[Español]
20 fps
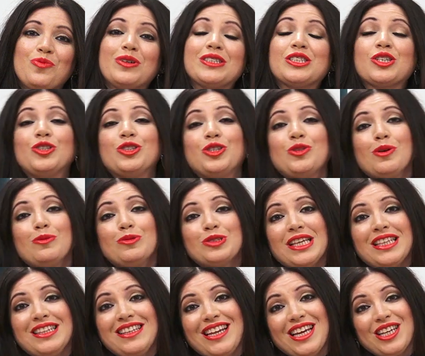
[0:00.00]
pues continuamos
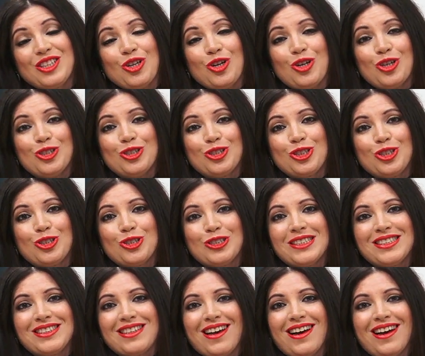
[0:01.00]
en directo y con nosotros
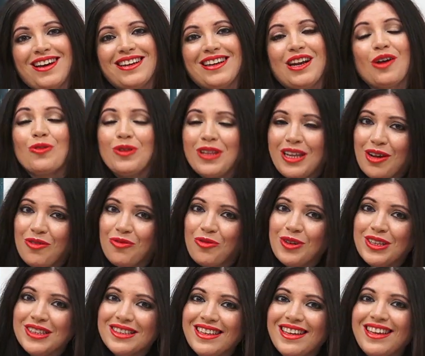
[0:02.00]
está Raúl de la
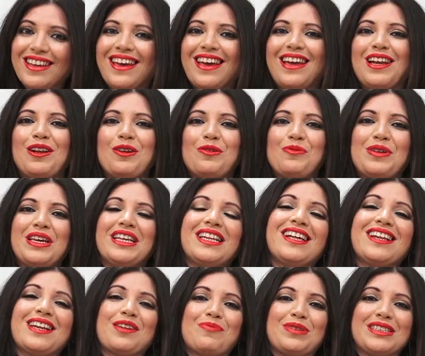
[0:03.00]
Fuente. Él viene
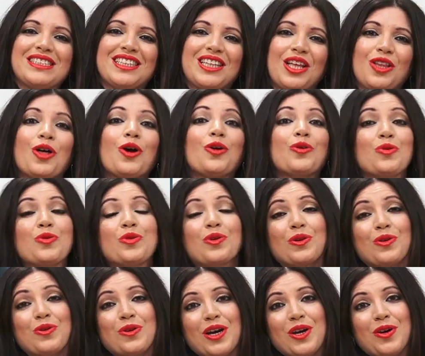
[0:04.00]
representando a Cruz
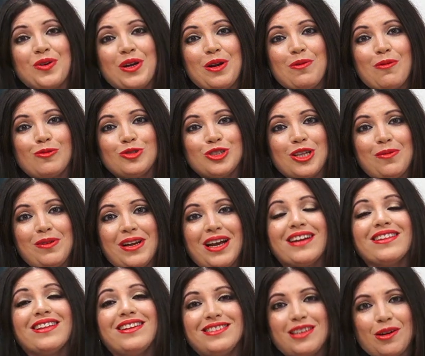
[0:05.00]
Roja y con él vamos a hablar
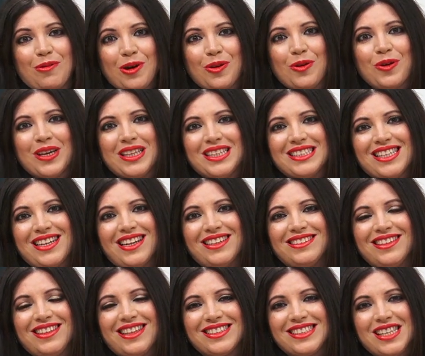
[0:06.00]
del trabajo que desde la
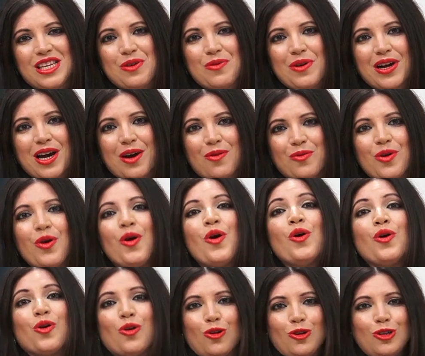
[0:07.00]
entidad se lleva a cabo
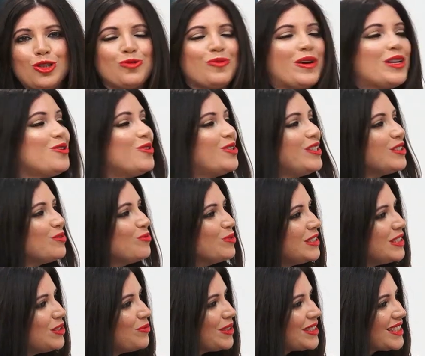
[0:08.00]
con los mayores.
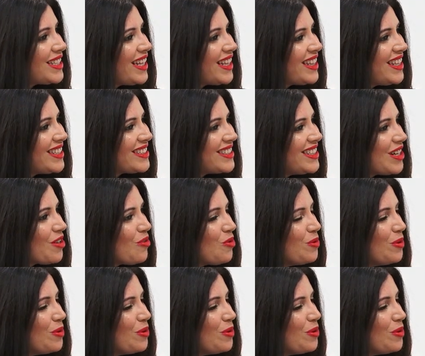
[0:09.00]
Muchísimas gracias, Raúl,